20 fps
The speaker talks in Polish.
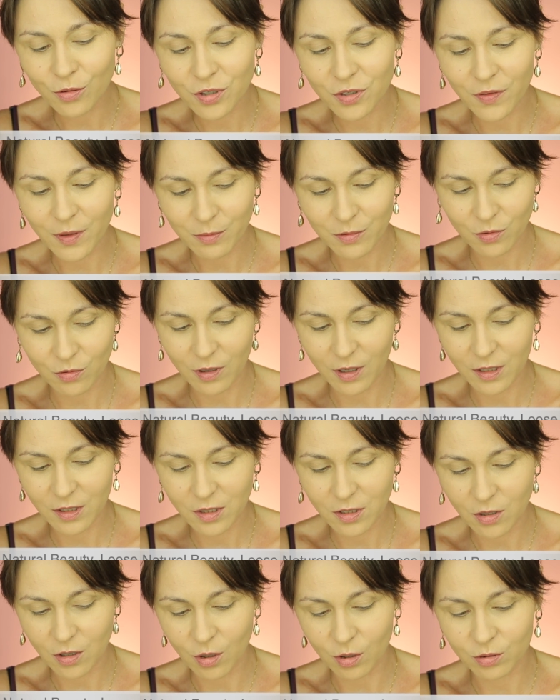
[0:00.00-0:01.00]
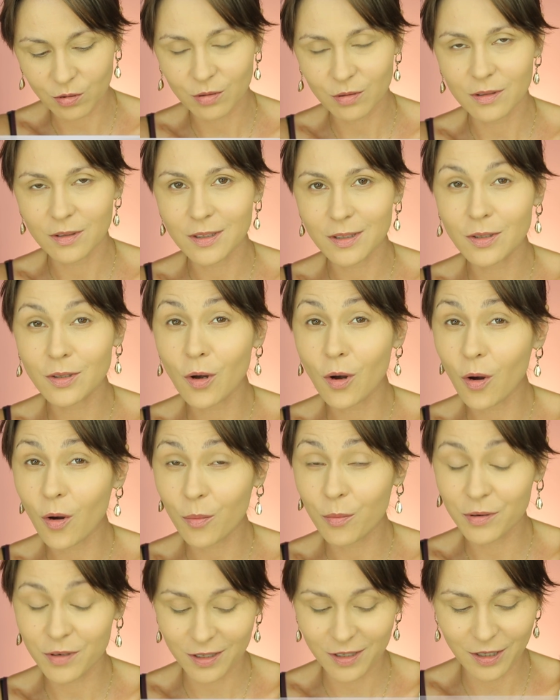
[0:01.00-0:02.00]
używam, słuchajcie, od
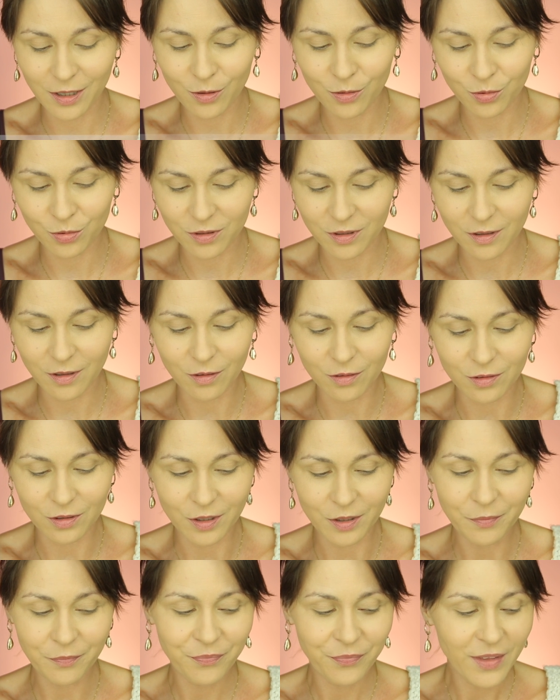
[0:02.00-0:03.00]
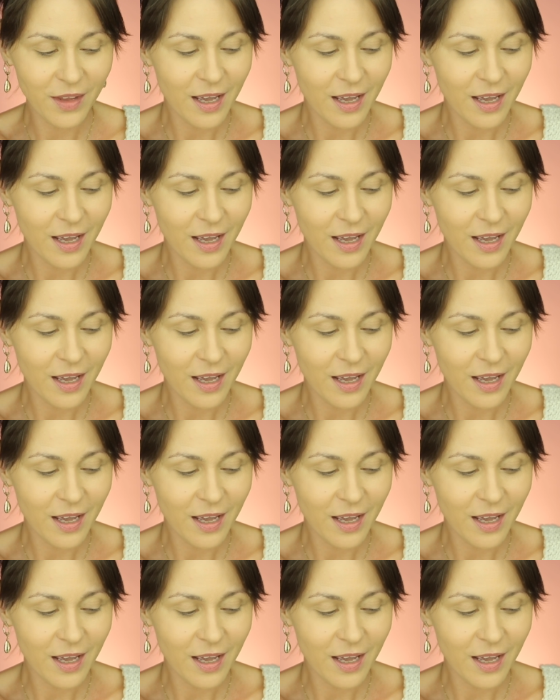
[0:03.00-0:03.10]
dobrych kilku tygodni.